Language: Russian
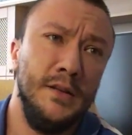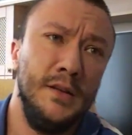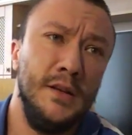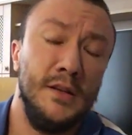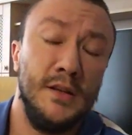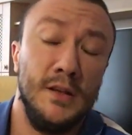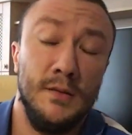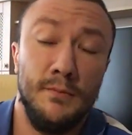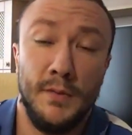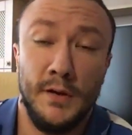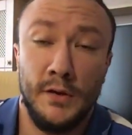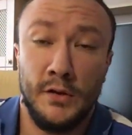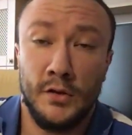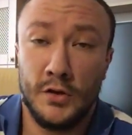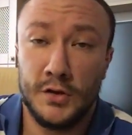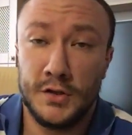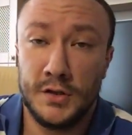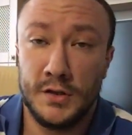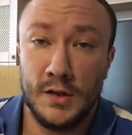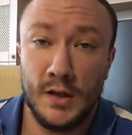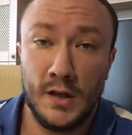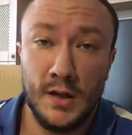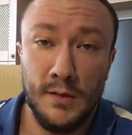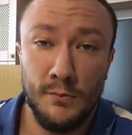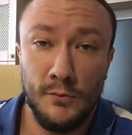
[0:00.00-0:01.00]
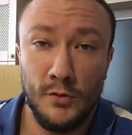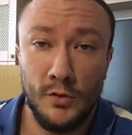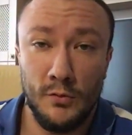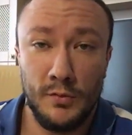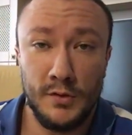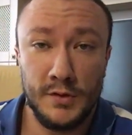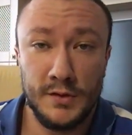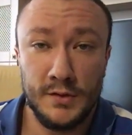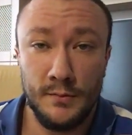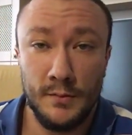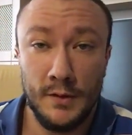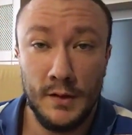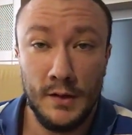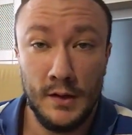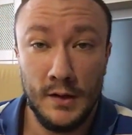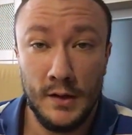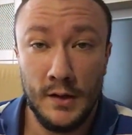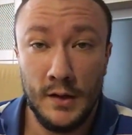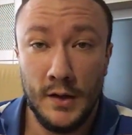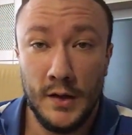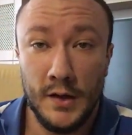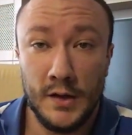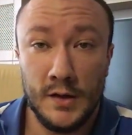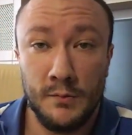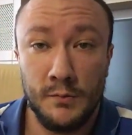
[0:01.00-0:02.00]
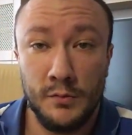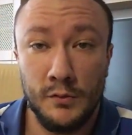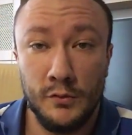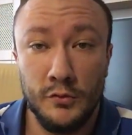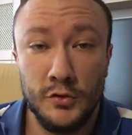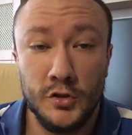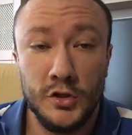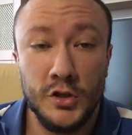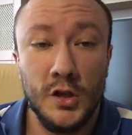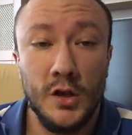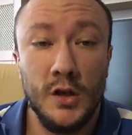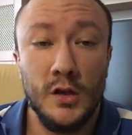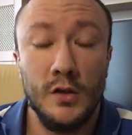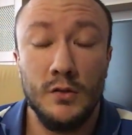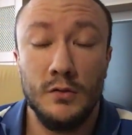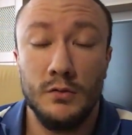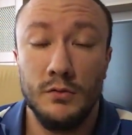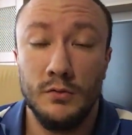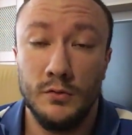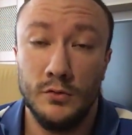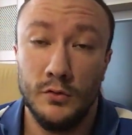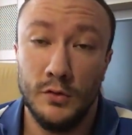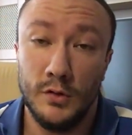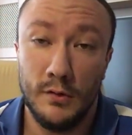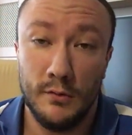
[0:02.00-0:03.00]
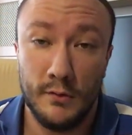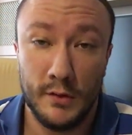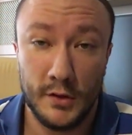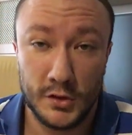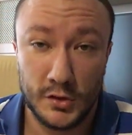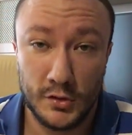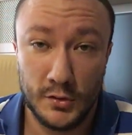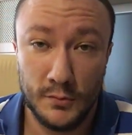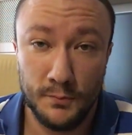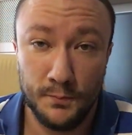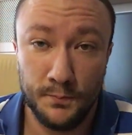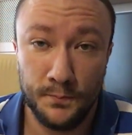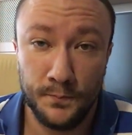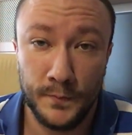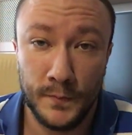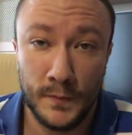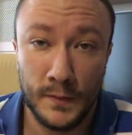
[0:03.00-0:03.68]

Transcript: дети и подростки каким-то образом это получают, но неважно.